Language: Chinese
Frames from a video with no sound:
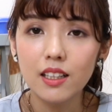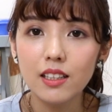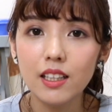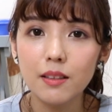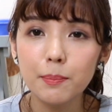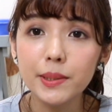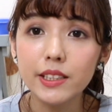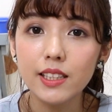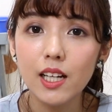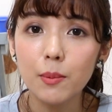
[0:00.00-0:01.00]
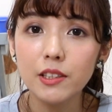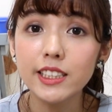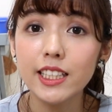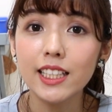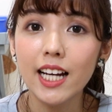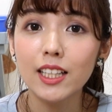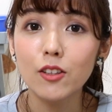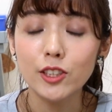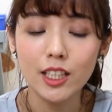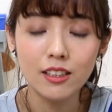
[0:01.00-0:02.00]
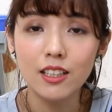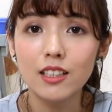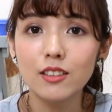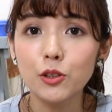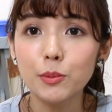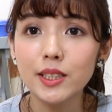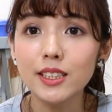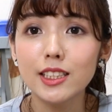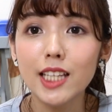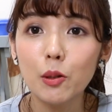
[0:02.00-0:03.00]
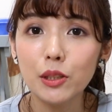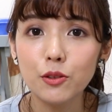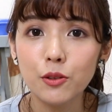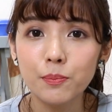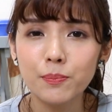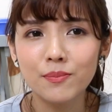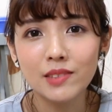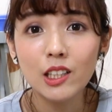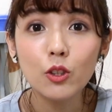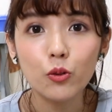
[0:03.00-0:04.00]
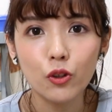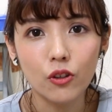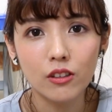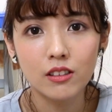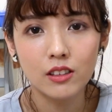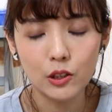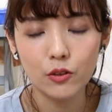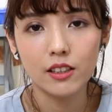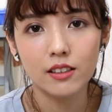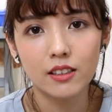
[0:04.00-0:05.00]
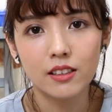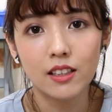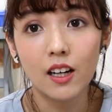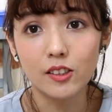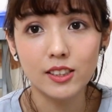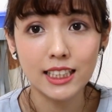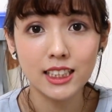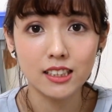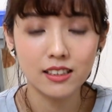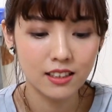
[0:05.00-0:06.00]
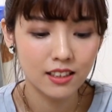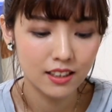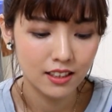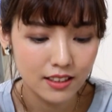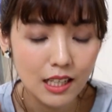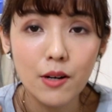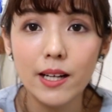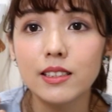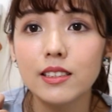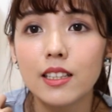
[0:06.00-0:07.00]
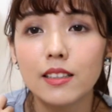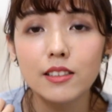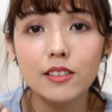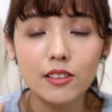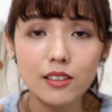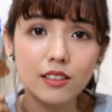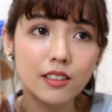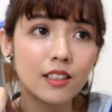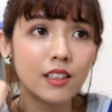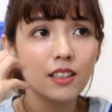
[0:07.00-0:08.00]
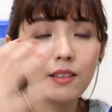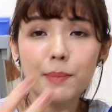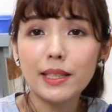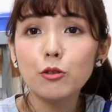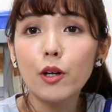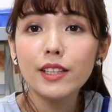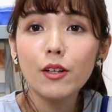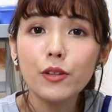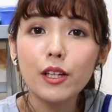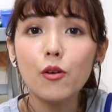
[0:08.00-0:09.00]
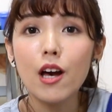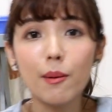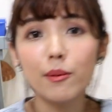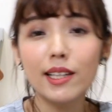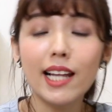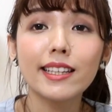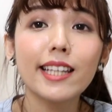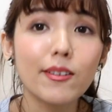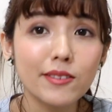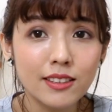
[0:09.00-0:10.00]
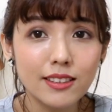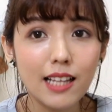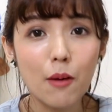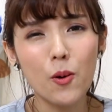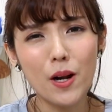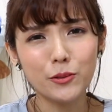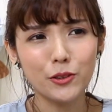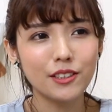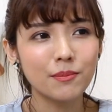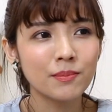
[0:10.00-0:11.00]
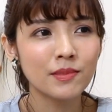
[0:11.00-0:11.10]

那皮料被掀开，那种像东西被撕掉的那种洞洞，对，很伤心，但我还是很认真的把它穿到有点快要烂掉，但我后来觉得